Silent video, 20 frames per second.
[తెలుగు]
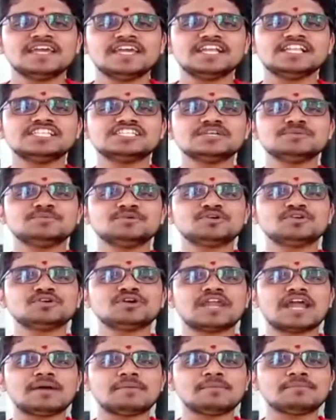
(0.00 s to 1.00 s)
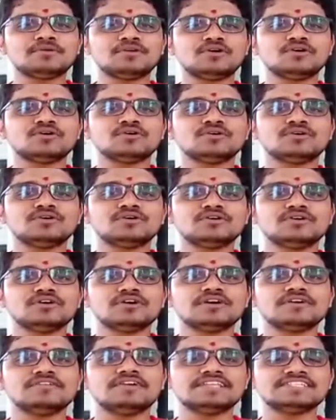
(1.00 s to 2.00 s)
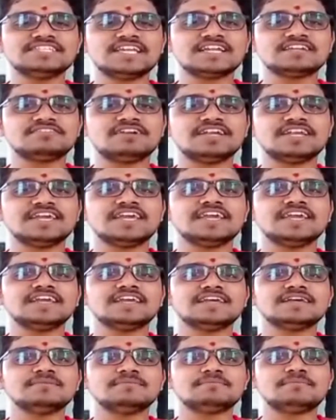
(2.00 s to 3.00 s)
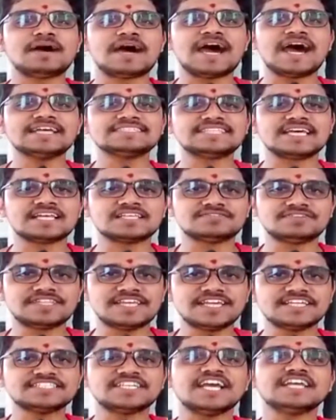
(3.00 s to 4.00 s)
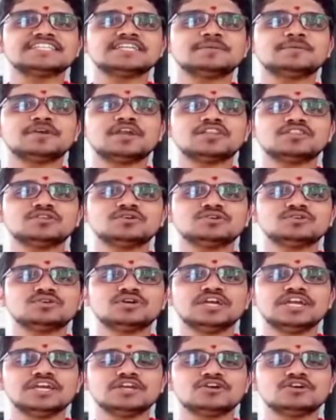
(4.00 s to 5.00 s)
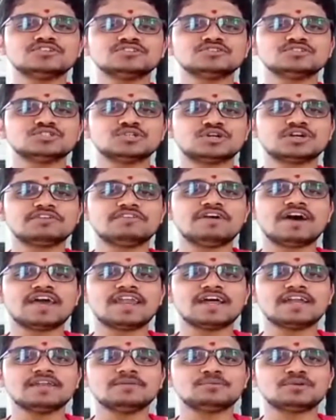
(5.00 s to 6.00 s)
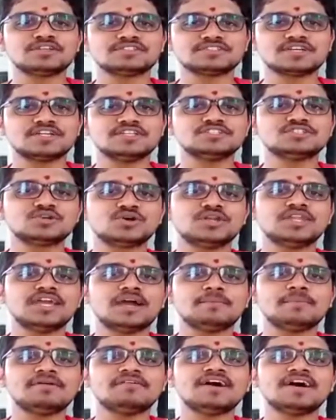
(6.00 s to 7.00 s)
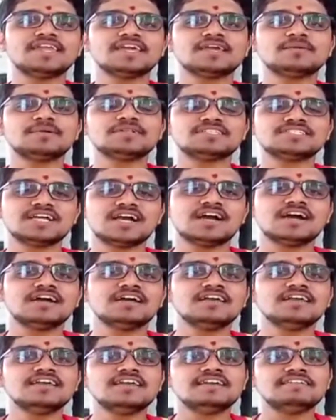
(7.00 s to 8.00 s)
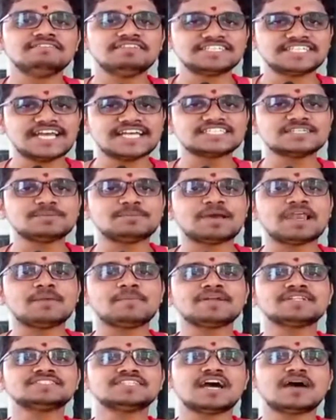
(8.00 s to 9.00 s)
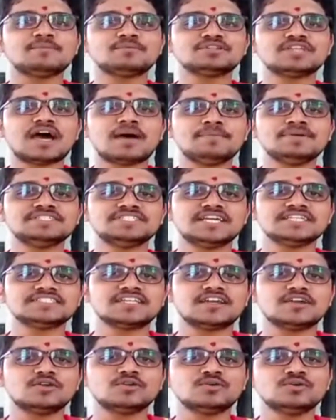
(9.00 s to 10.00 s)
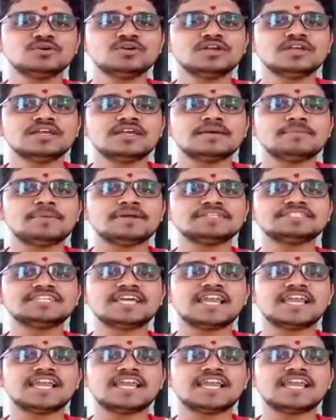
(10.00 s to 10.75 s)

ఇల్చిపూరు గ్రామంలో వెలిసినటువంటి మహాసరస్వతి క్షేత్రమునందు ఈరోజు శుక్రవారాన్ని పురస్కరించుకొని అమ్మవారికి మంచిగా విశేష ఫలపంచామృతాభిషేచనలు మంచి